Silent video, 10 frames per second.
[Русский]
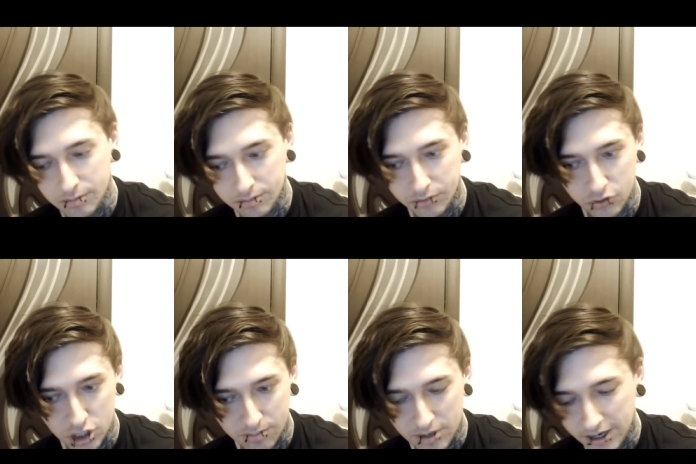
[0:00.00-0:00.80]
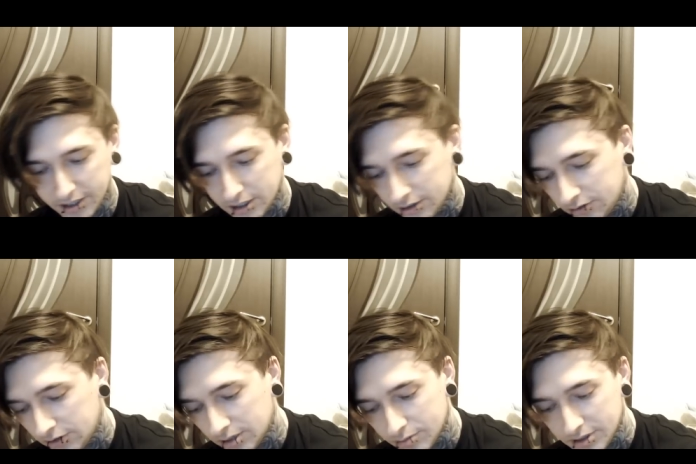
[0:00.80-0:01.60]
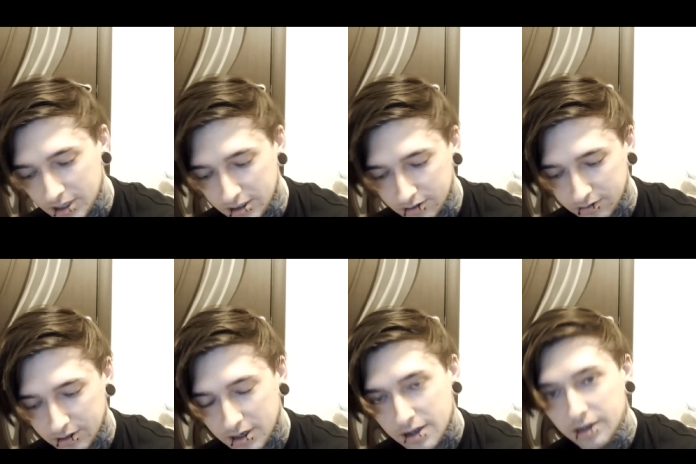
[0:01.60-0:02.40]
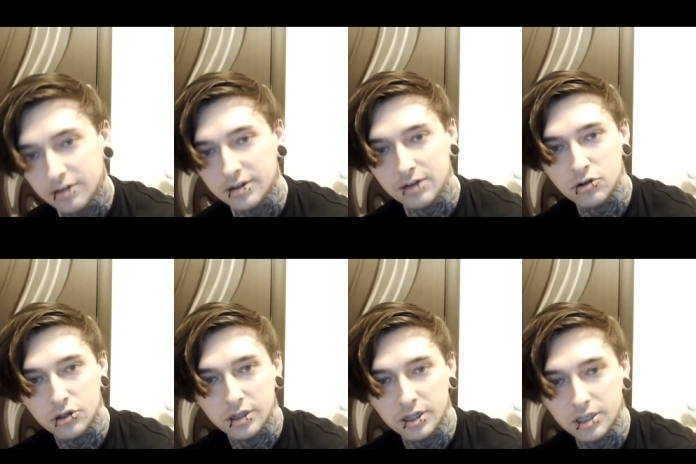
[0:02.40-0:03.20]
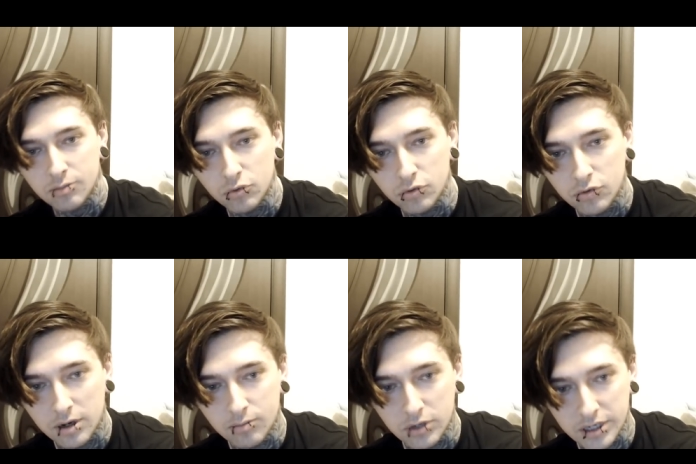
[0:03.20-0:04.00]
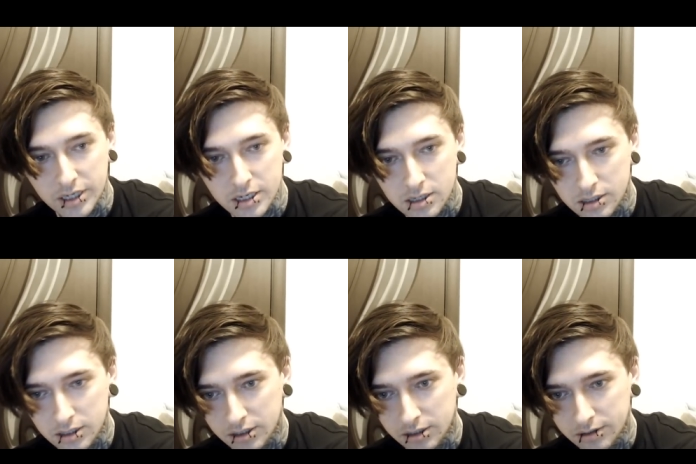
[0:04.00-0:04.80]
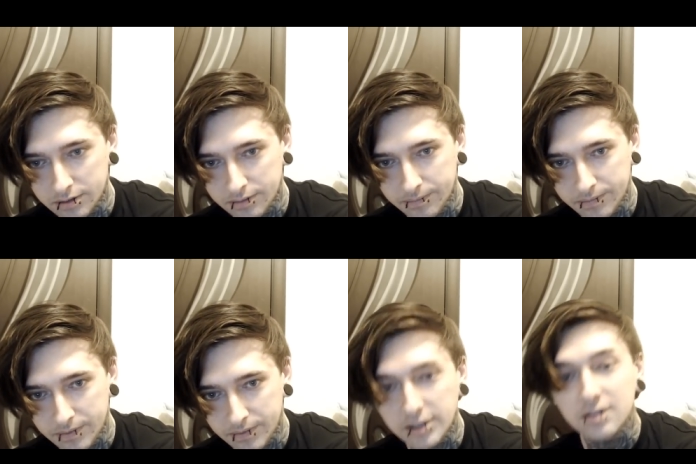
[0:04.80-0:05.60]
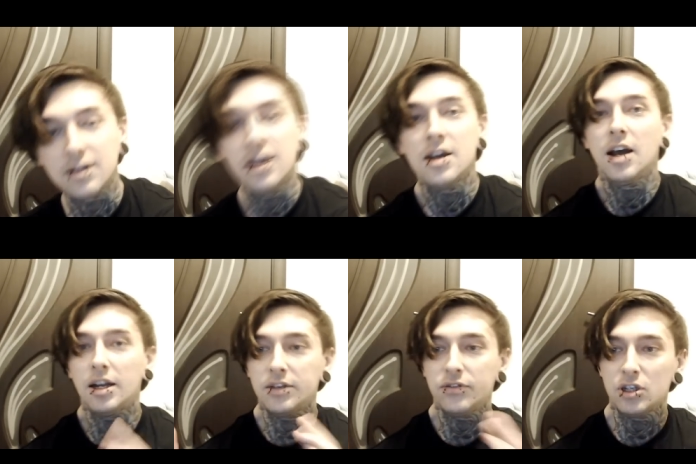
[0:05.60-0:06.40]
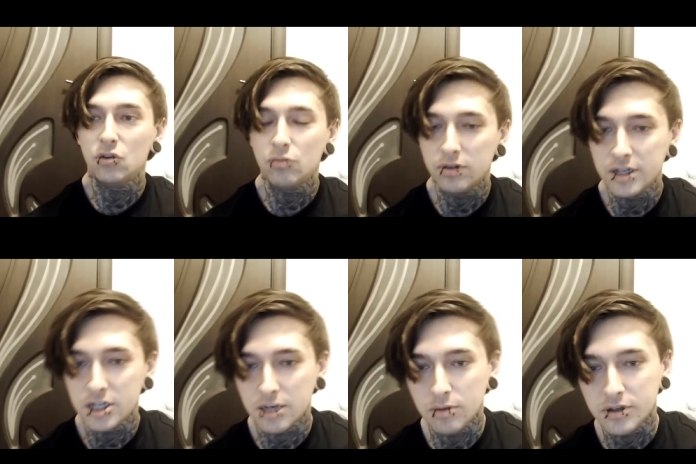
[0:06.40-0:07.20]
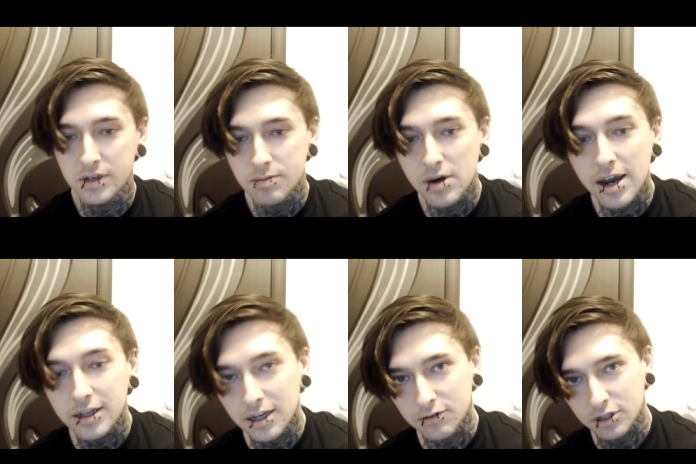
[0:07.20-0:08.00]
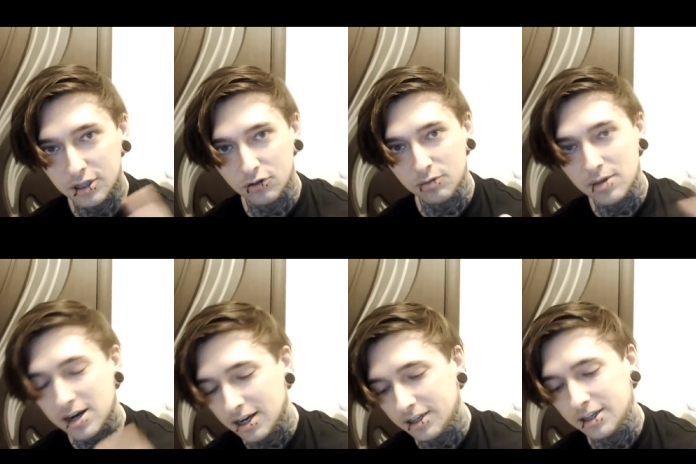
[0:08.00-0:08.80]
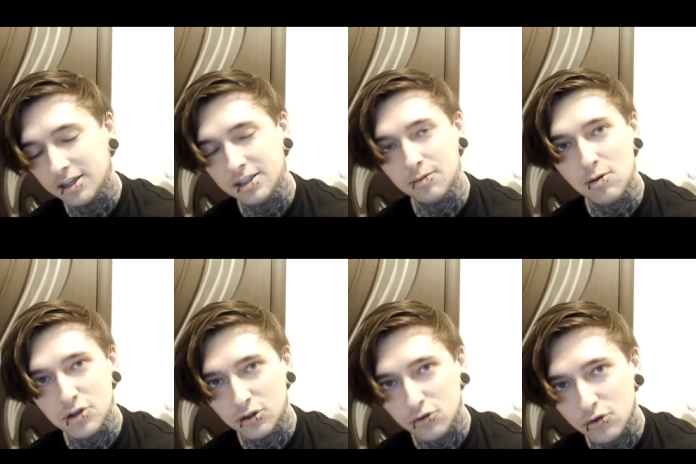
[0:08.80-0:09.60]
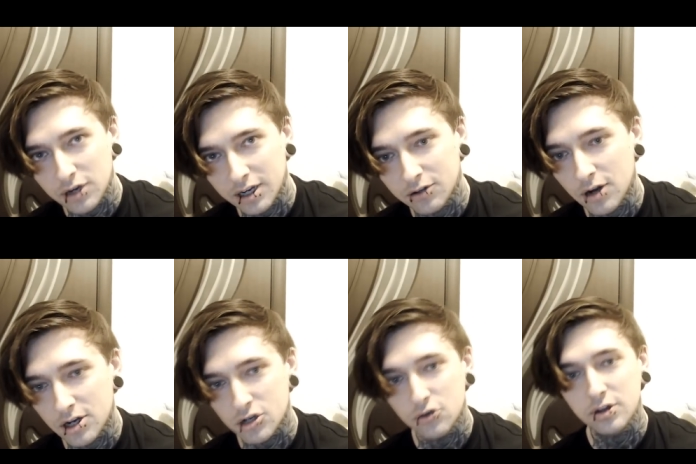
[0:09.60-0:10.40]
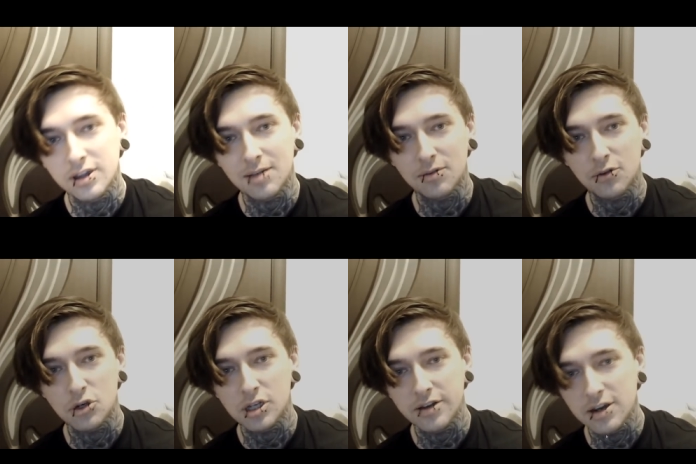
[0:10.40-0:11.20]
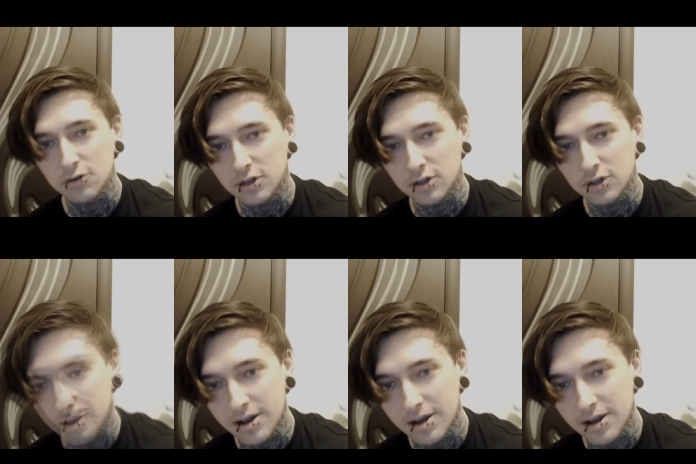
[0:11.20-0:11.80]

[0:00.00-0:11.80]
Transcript: ну, чем бы я хотел действительно поделиться. Из-за того, что это не будут как бы есть и а если они все думают, знаешь, как бы снимают для вот этой вот маленькой там аудитории, которая ждет там 100 человек, вот это самое